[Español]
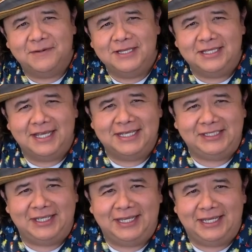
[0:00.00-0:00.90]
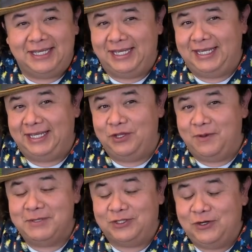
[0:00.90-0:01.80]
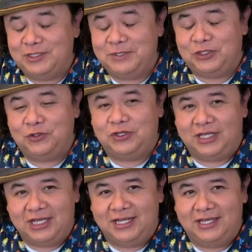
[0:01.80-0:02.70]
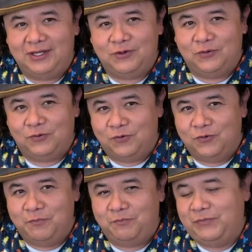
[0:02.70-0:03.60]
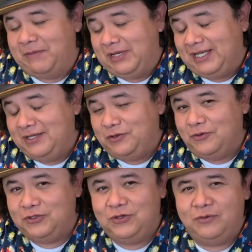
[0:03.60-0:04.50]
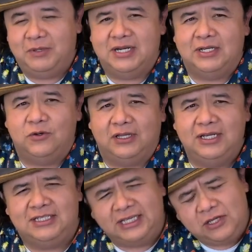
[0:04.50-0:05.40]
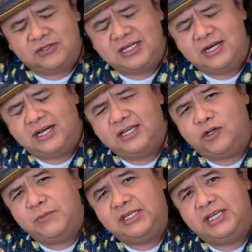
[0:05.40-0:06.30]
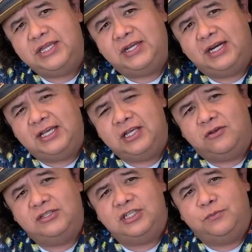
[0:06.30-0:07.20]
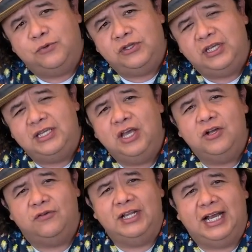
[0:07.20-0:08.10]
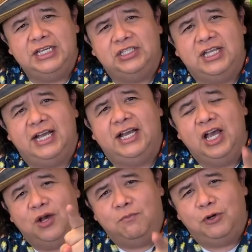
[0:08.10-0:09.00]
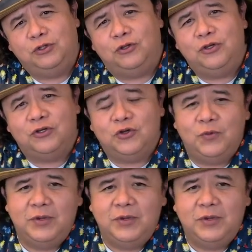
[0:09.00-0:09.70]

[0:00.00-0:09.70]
bandita, este, no mames que no lo has visto, tiene una pequeña introducción para recordarles que quiero ser el rey de Comedy Central, entonces voten con el hashtag voto tío